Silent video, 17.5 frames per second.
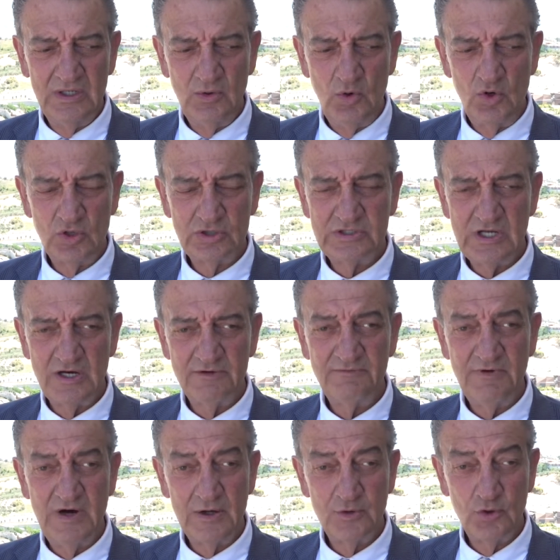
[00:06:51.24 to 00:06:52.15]
ortak
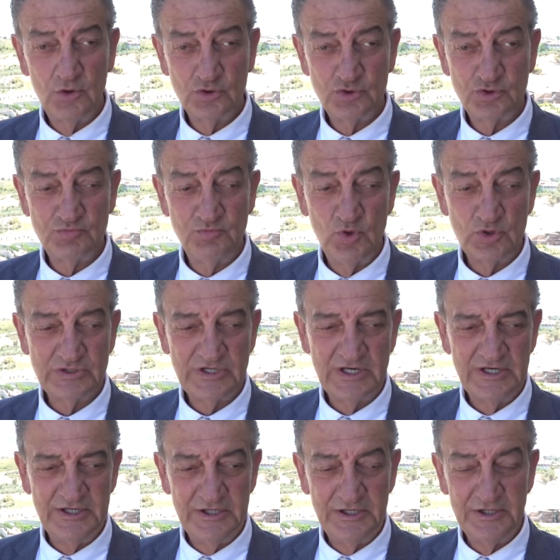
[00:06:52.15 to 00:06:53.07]
varoluş
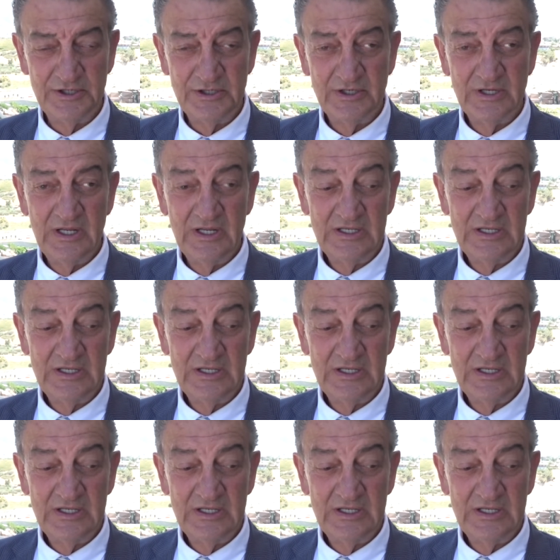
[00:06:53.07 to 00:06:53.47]
mozaiğinin